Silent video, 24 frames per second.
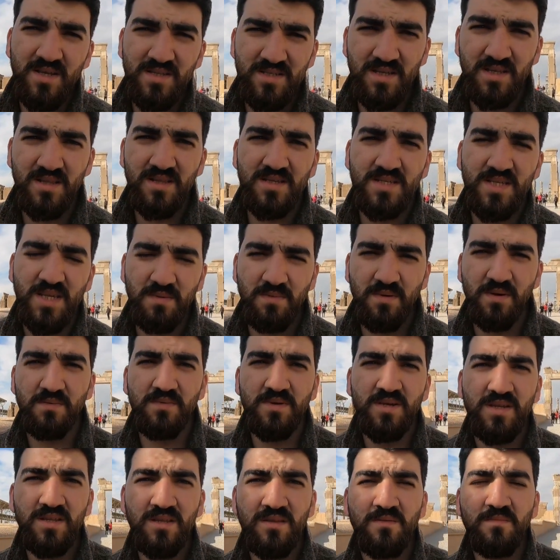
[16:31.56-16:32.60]
asıl
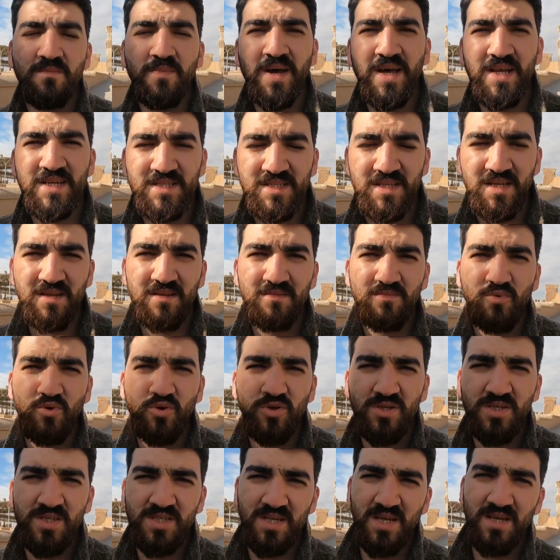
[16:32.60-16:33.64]
sebebinin Perslerin
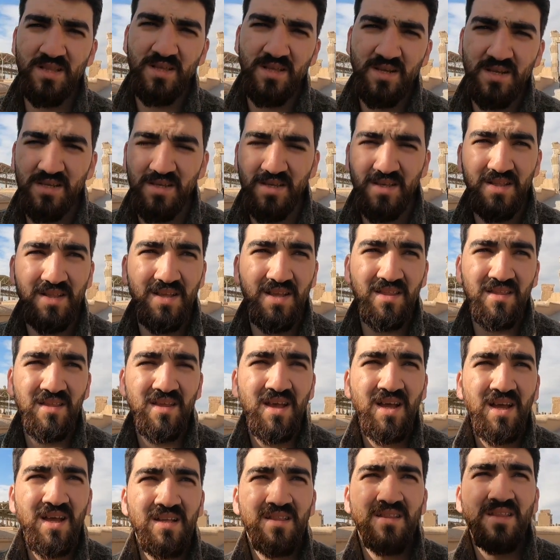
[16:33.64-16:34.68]
Büyük İskender'inkinden
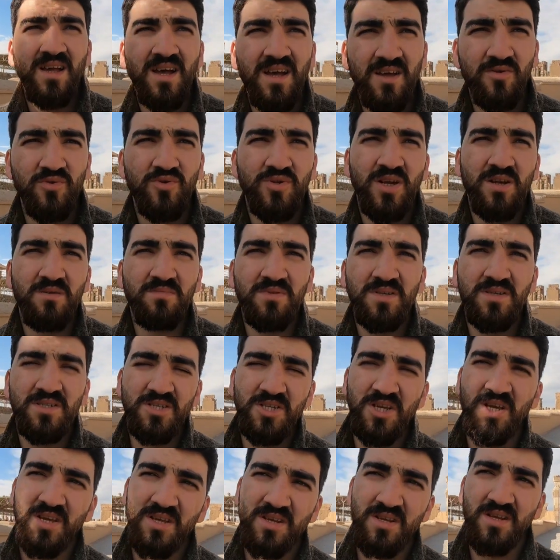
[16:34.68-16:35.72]
daha güzel bir
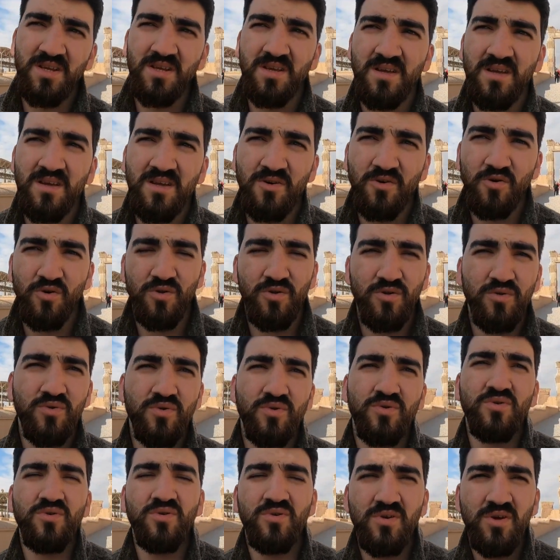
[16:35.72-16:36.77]
şehri
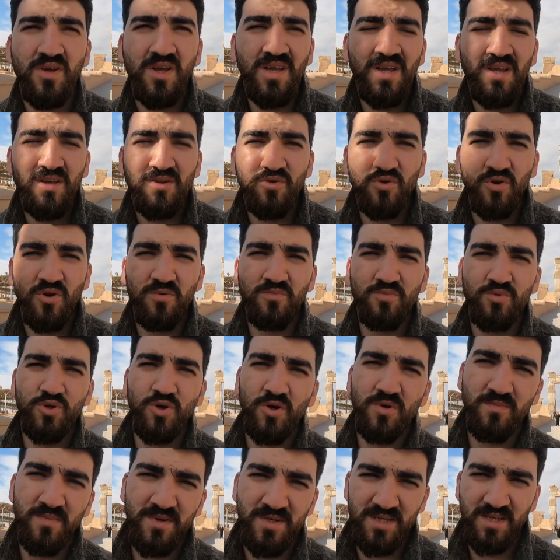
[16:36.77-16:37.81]
olduğunu görmüş
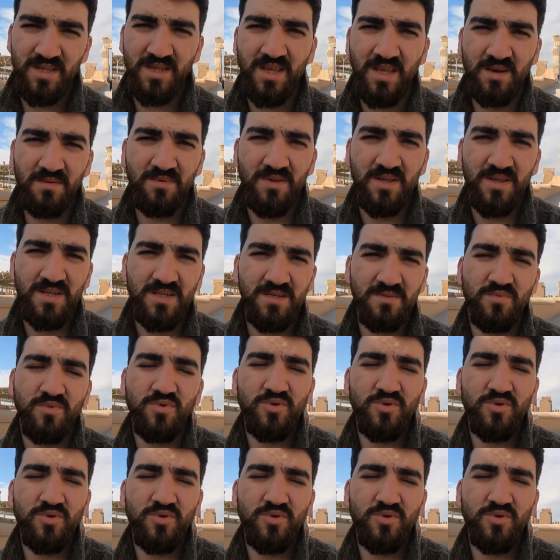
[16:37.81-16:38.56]
olması diyebiliriz.